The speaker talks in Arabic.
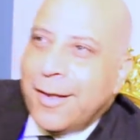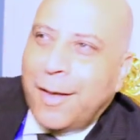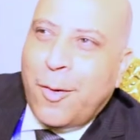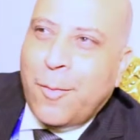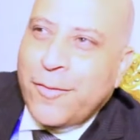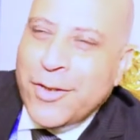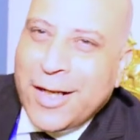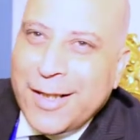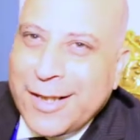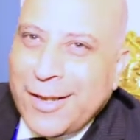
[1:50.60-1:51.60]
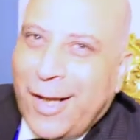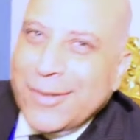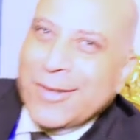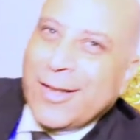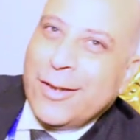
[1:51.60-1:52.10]
لا هو مفيش حاجه كده
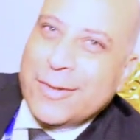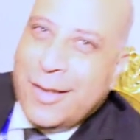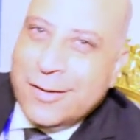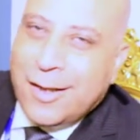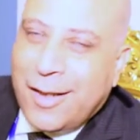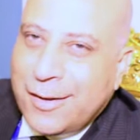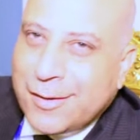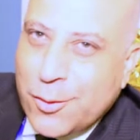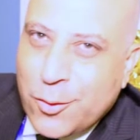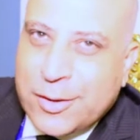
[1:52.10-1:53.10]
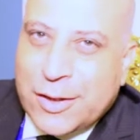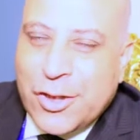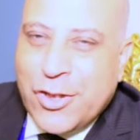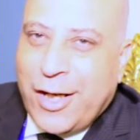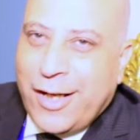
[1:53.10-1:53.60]
حضرتك انت انت انت السلطه
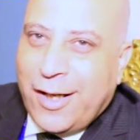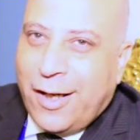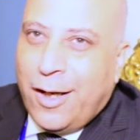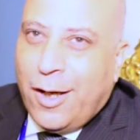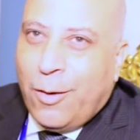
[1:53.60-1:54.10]
التشريعيه